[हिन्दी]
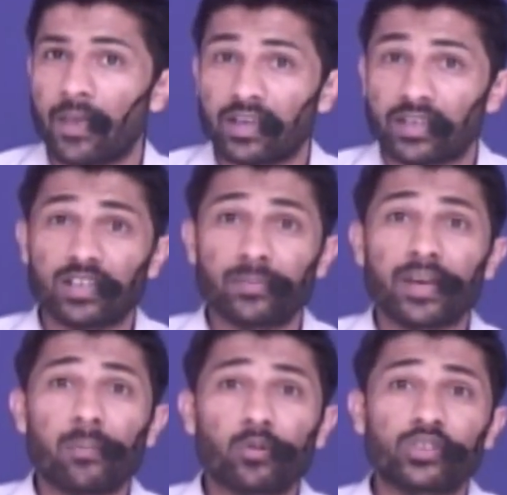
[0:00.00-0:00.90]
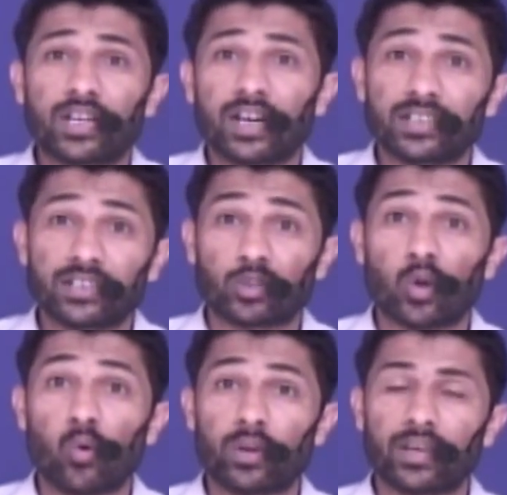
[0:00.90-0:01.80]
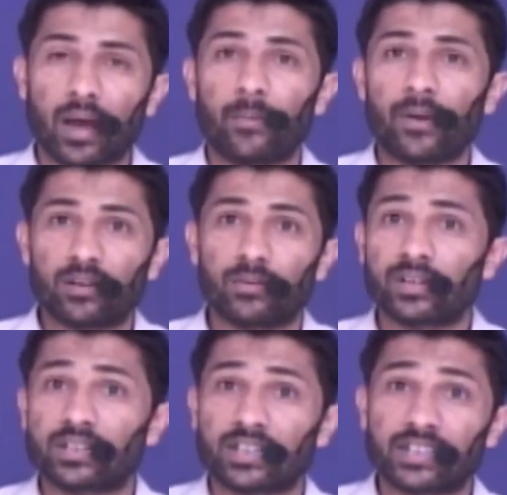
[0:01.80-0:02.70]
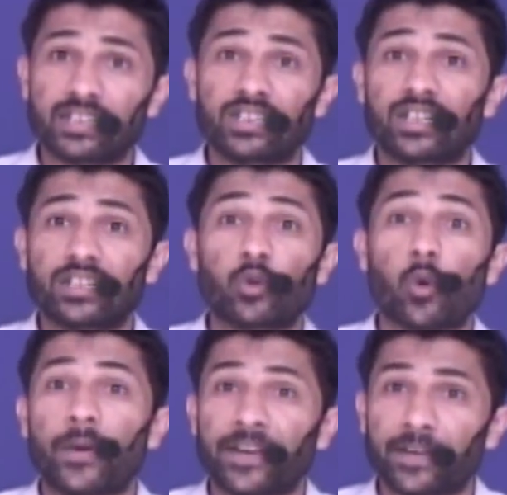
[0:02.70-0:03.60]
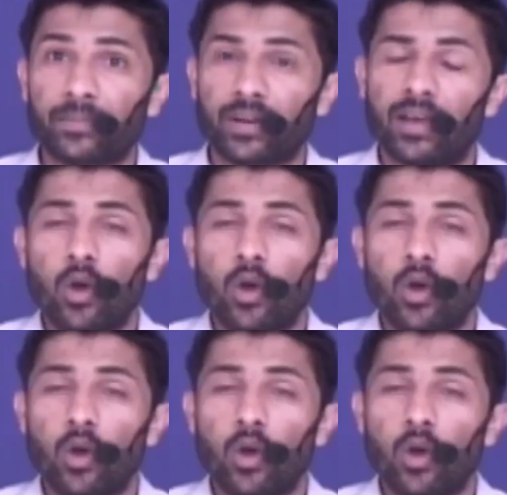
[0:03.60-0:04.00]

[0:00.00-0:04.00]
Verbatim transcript: इसलिए मैं आपको सिखाना चाहता हूँ कि अपनी गर्लफ्रेंड के साथ किस तरह से रोमांटिक बने